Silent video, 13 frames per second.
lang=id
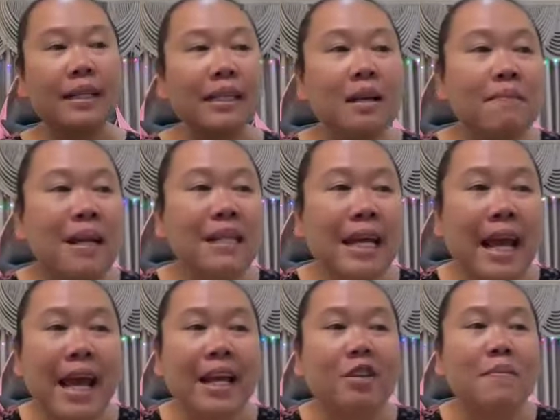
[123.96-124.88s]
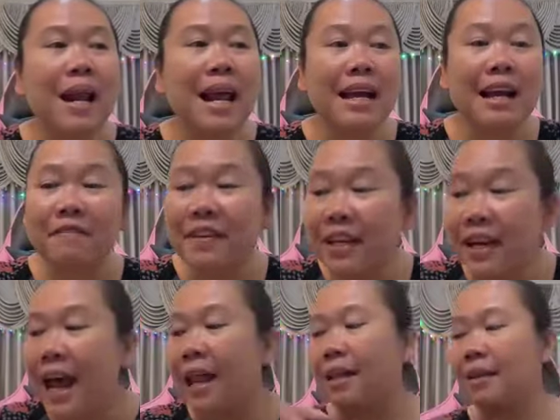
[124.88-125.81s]
Di tempat saya itu malah nggak
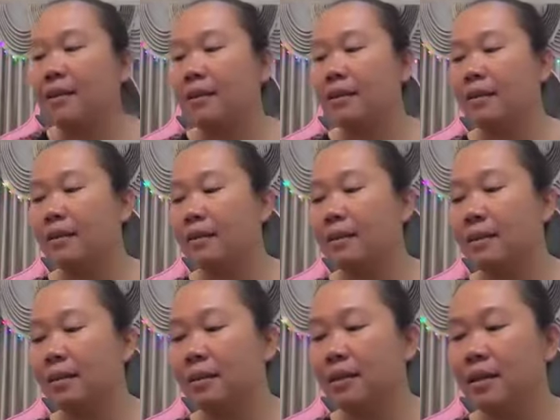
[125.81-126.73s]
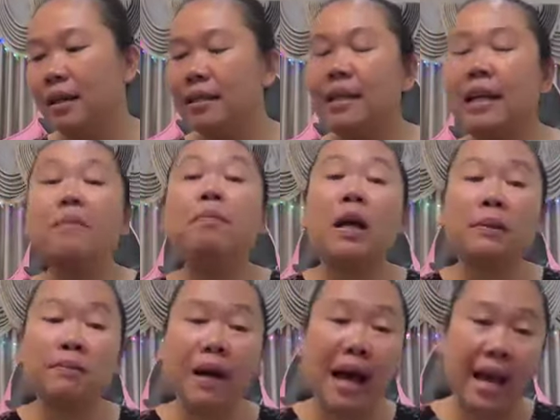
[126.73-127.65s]
viral. Jadi
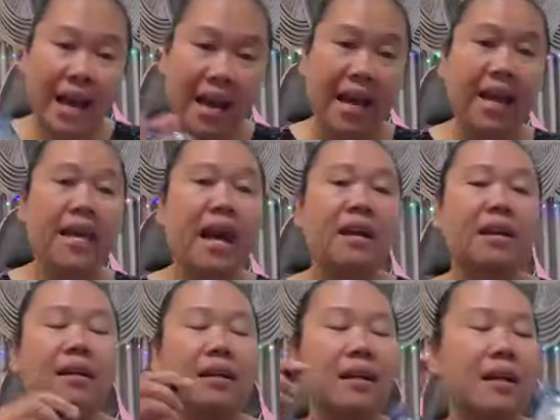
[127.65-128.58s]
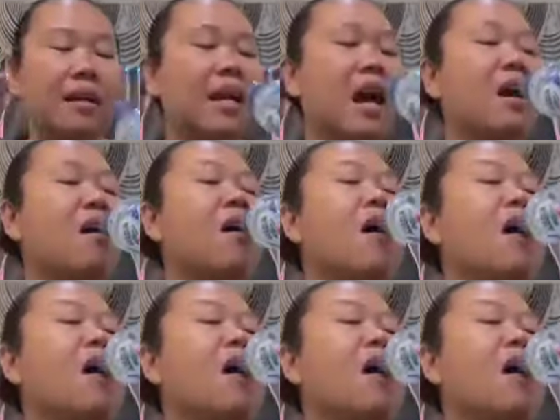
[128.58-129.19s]
buat Mbak E yang yang